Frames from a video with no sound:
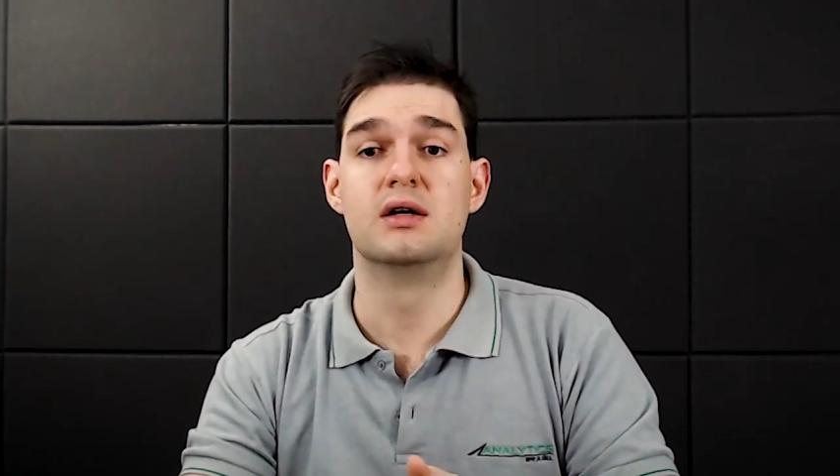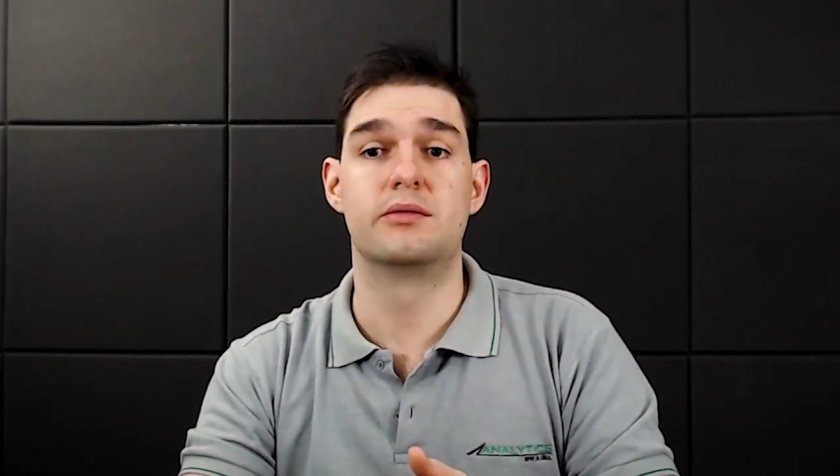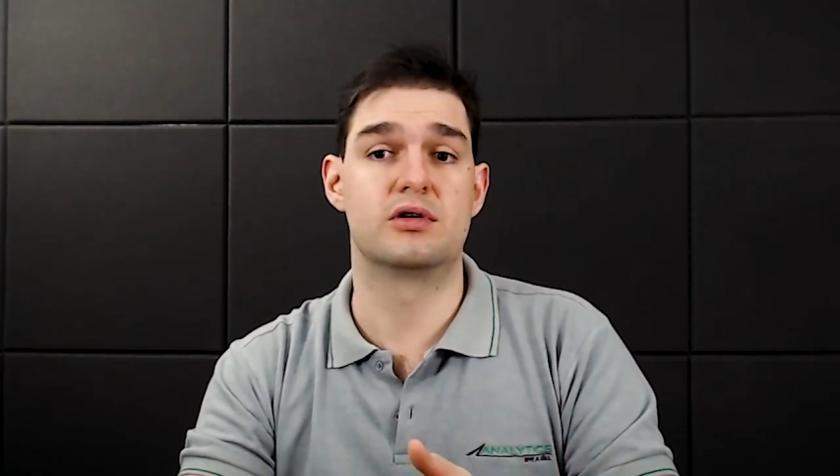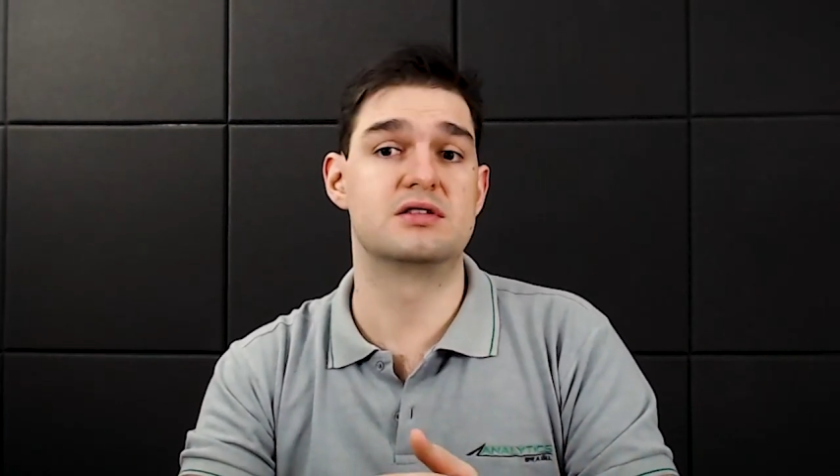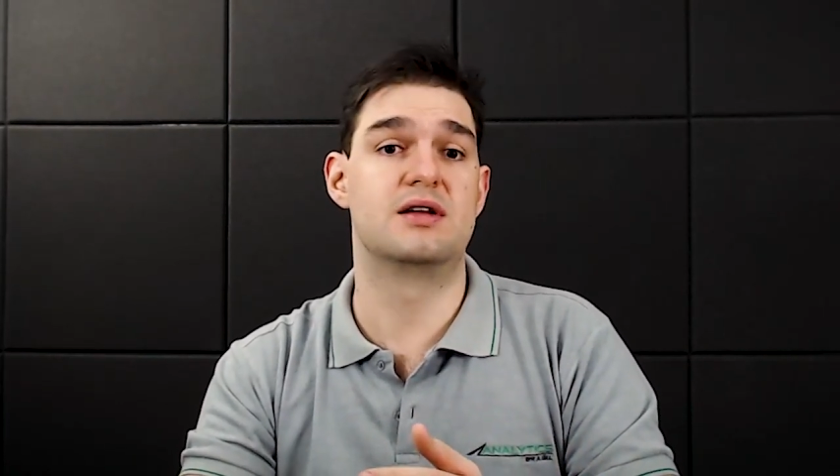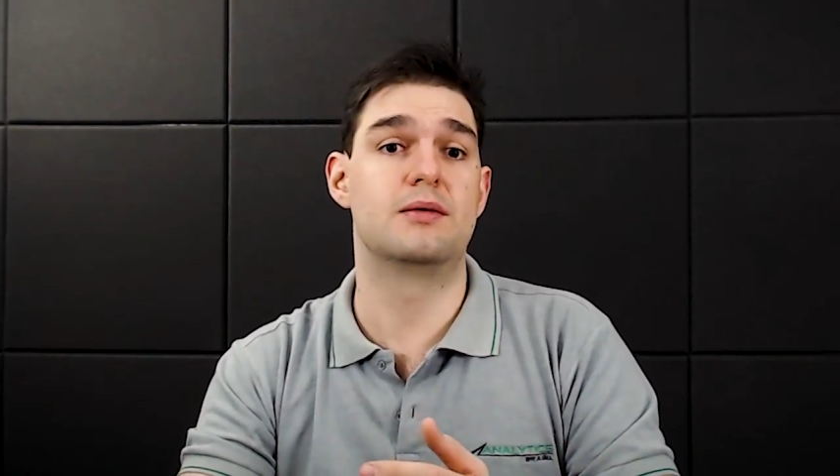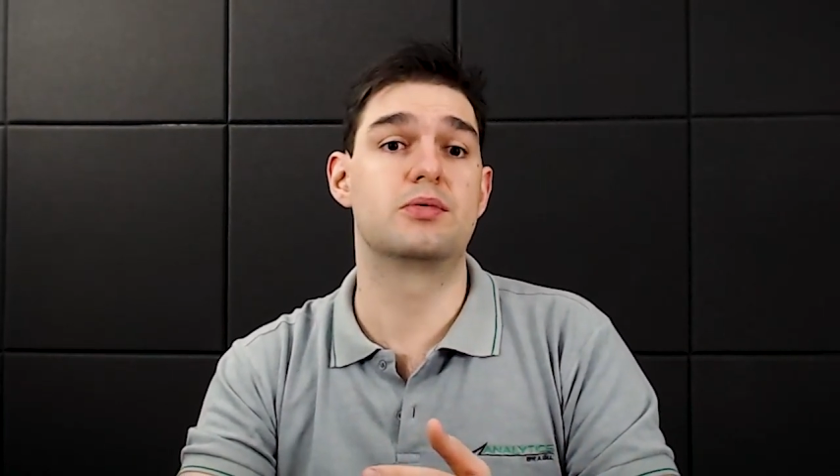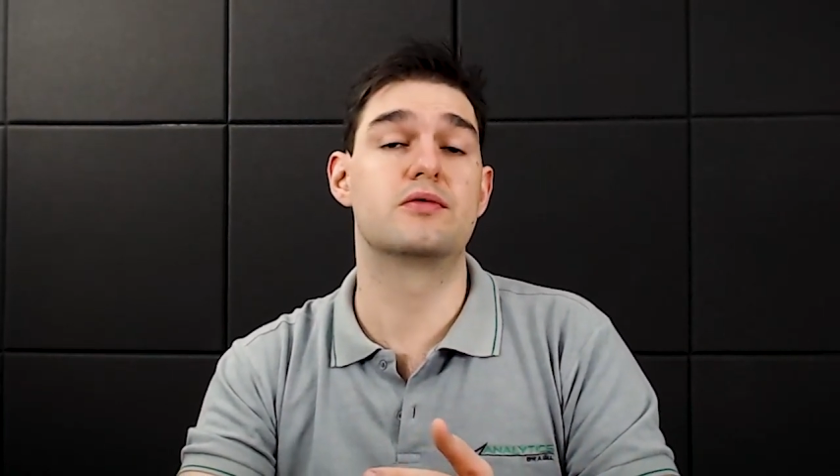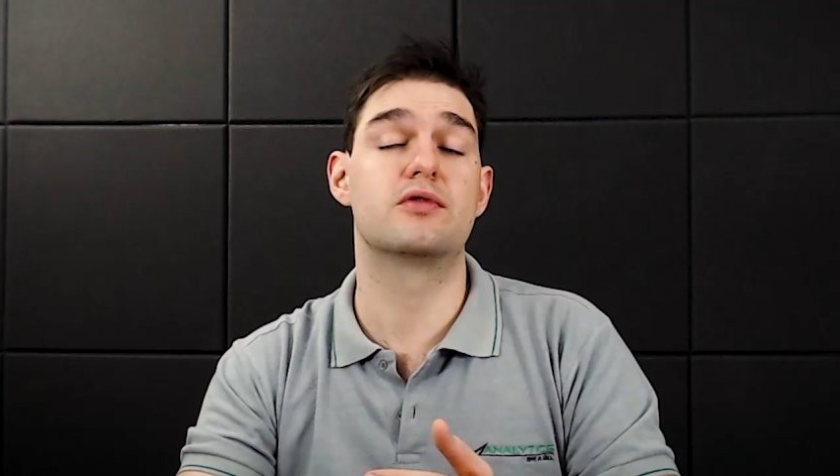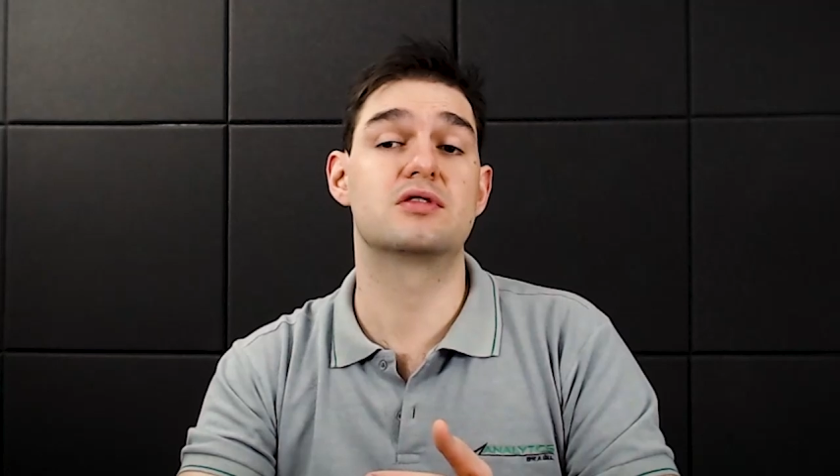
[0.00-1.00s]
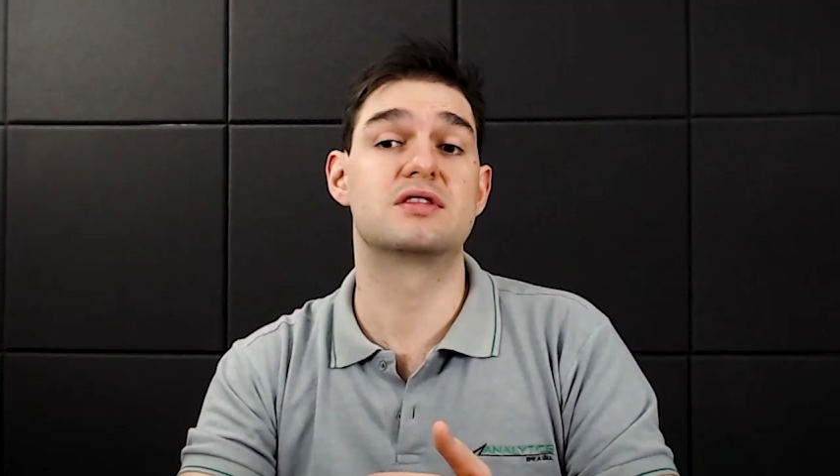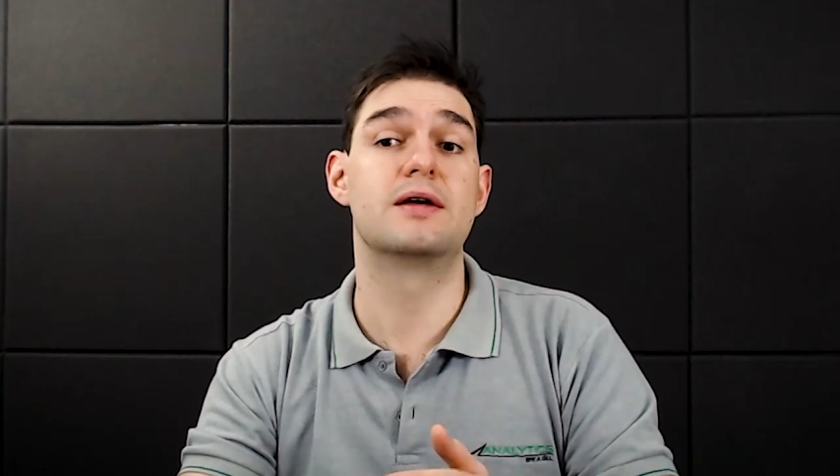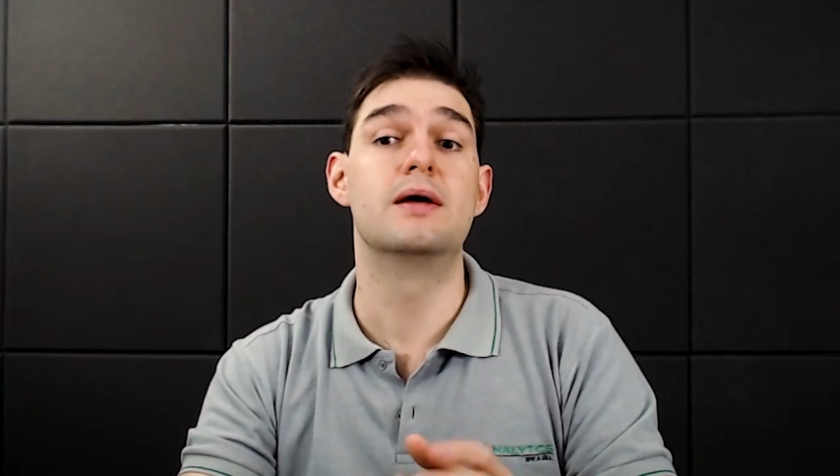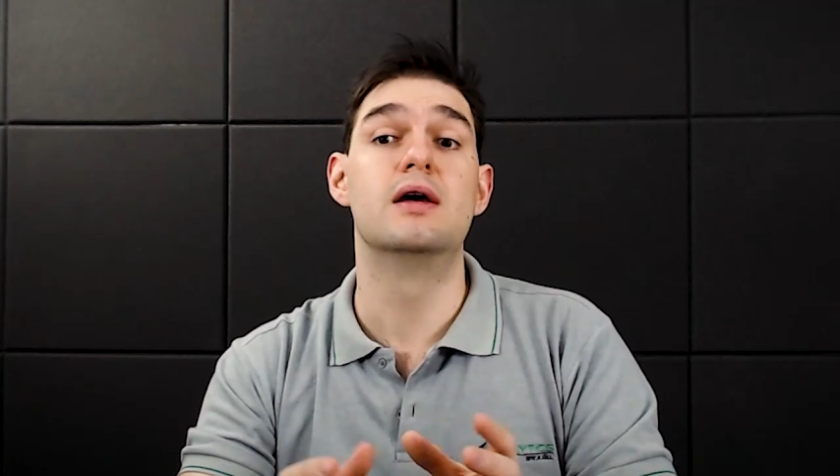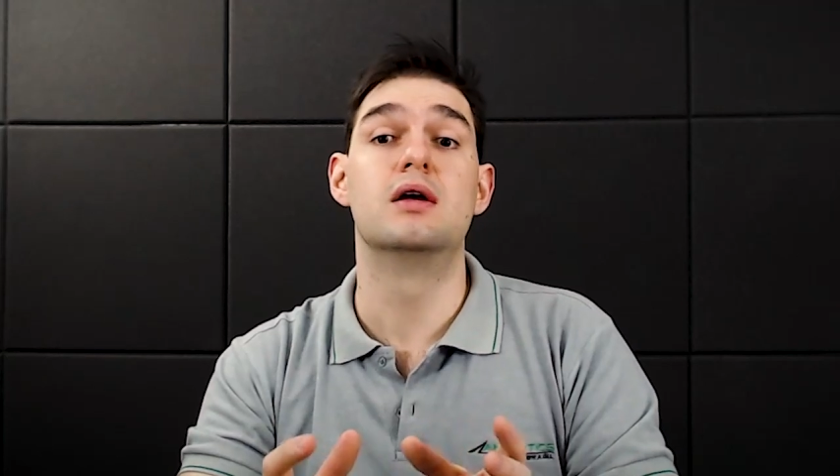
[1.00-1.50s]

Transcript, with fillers: por exemplo, você